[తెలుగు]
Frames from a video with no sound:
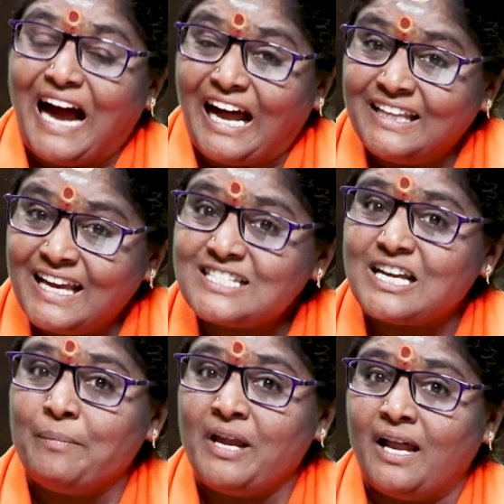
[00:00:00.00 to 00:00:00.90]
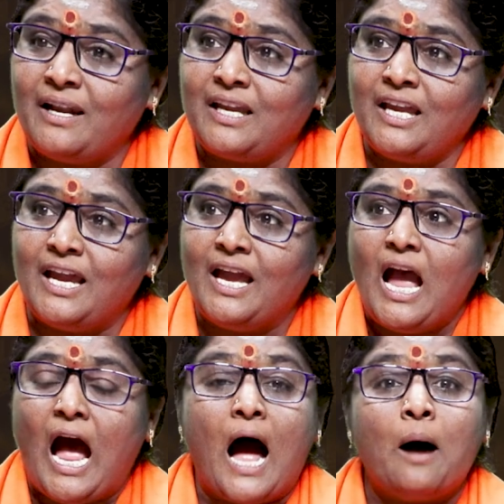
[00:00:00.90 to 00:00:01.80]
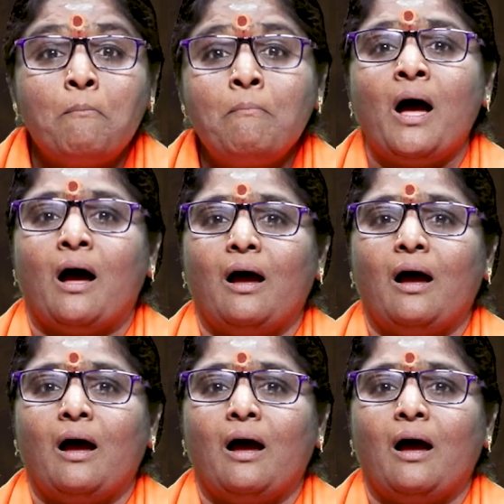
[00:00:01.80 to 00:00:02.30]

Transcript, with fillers: అదే సమయానికి అమ్మ